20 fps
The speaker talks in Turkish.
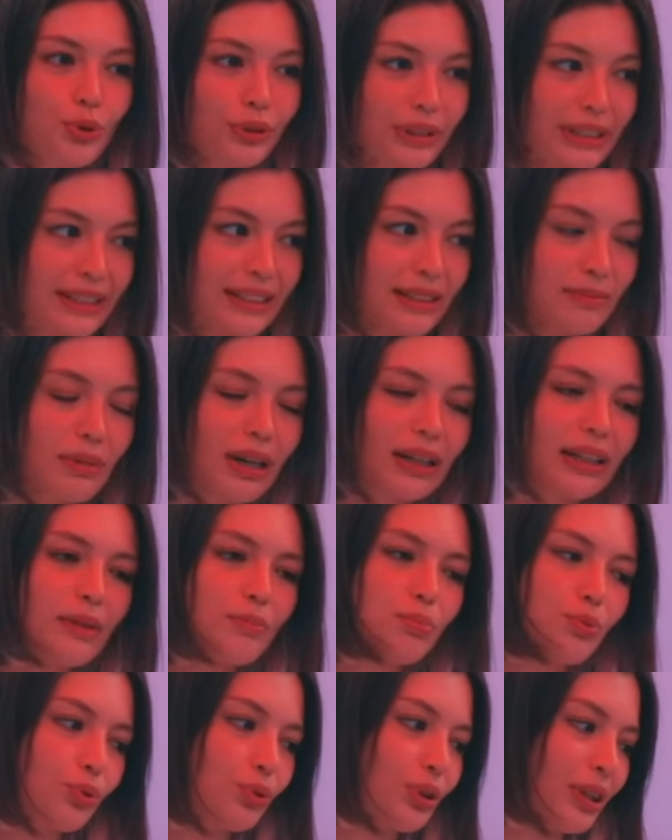Büyük
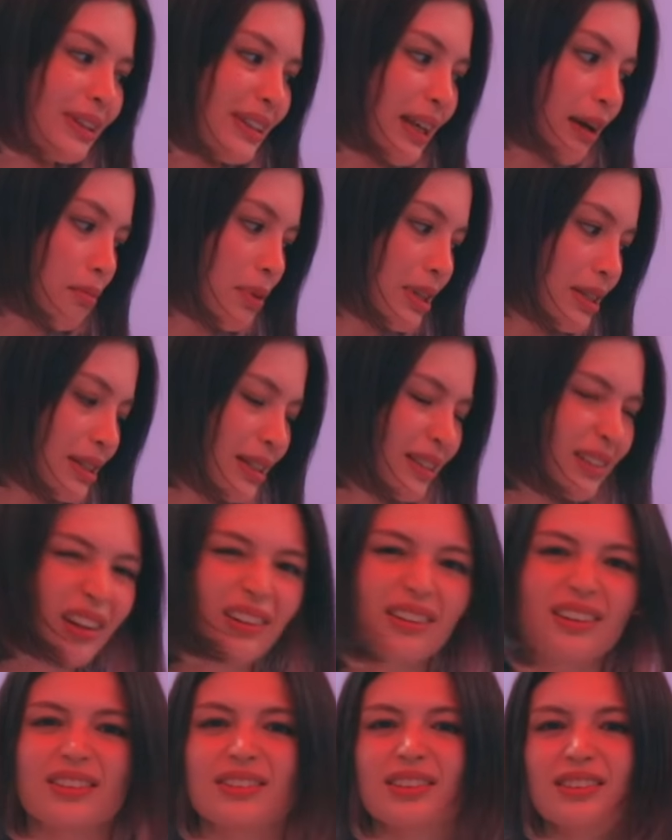ihtimalle burada
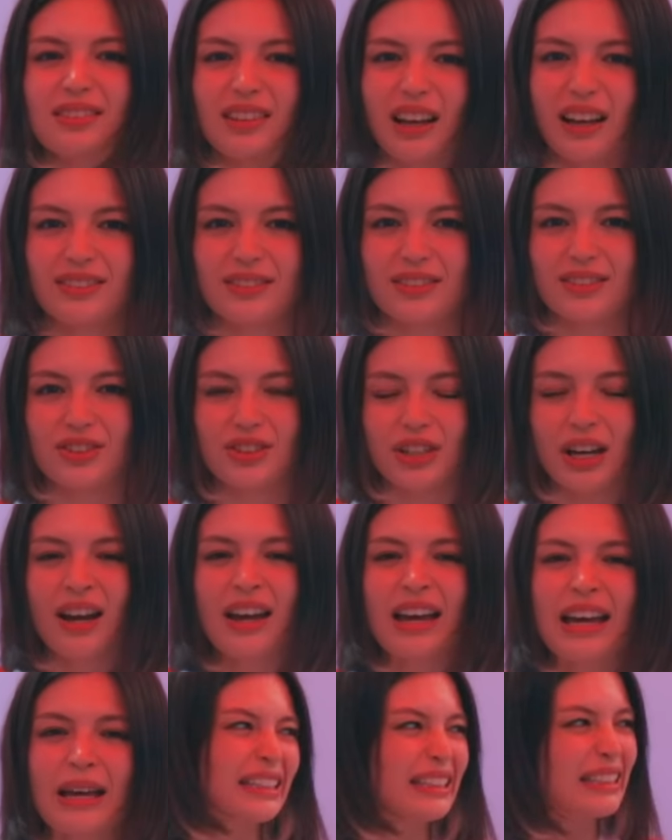temizlikten kasıt yalnızca
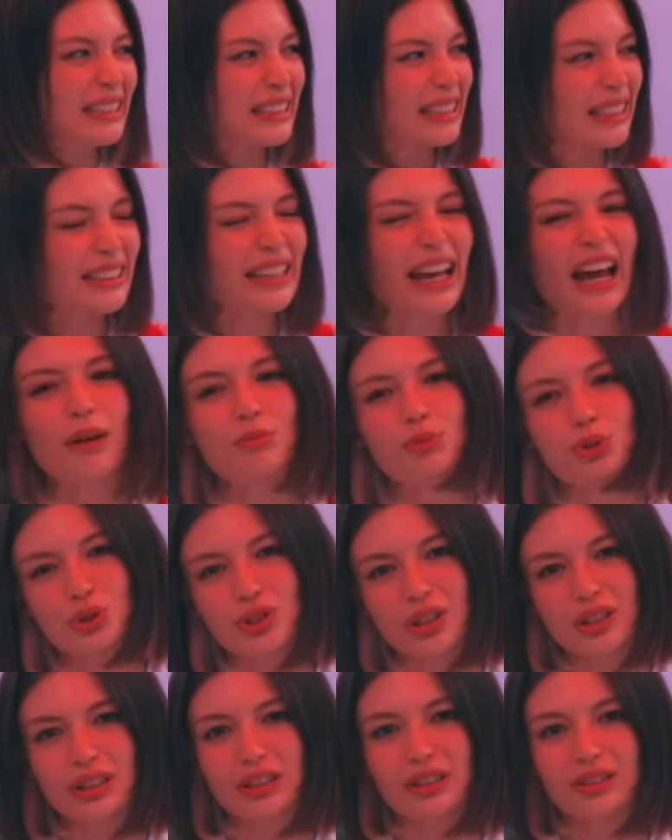işte diğer
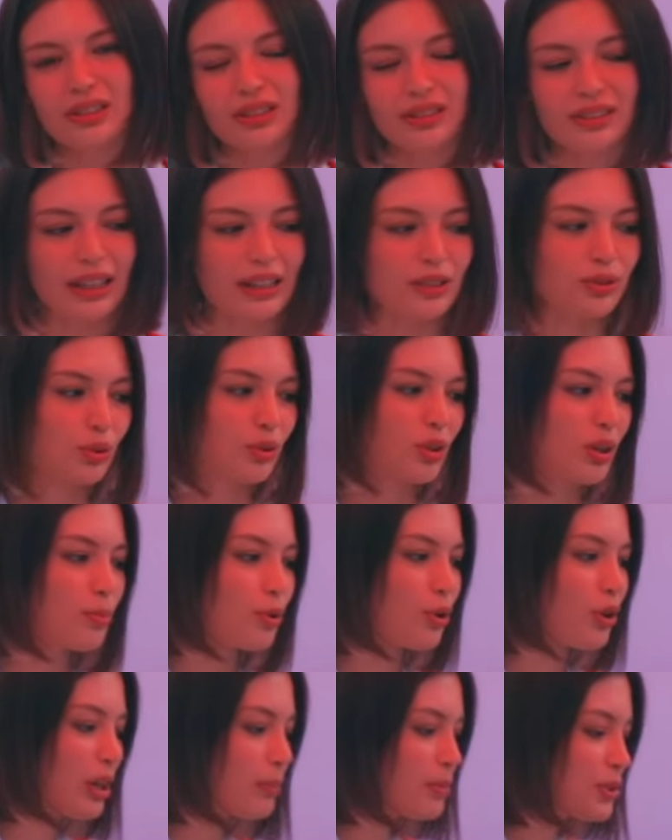müşteri gittikten sonra
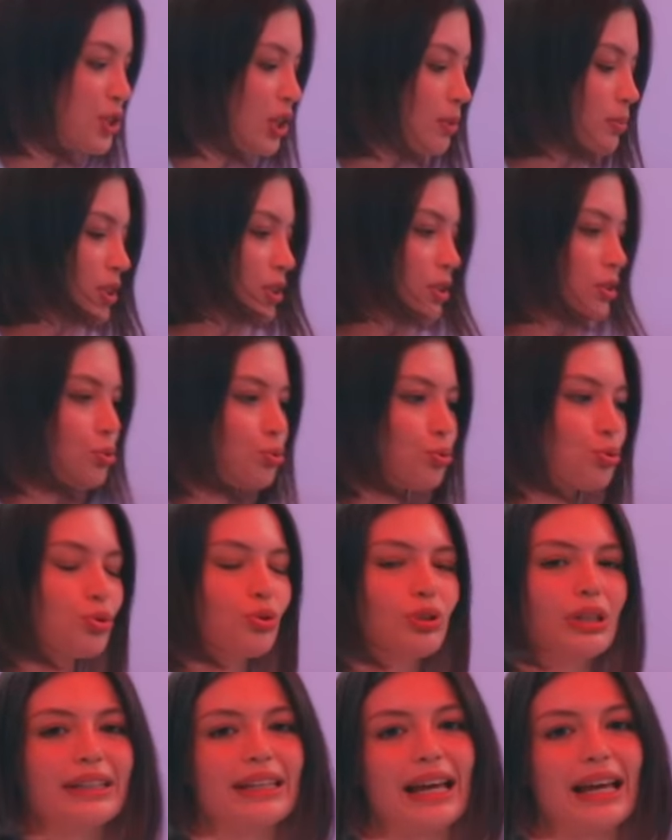böyle bir çamaşır suyuyla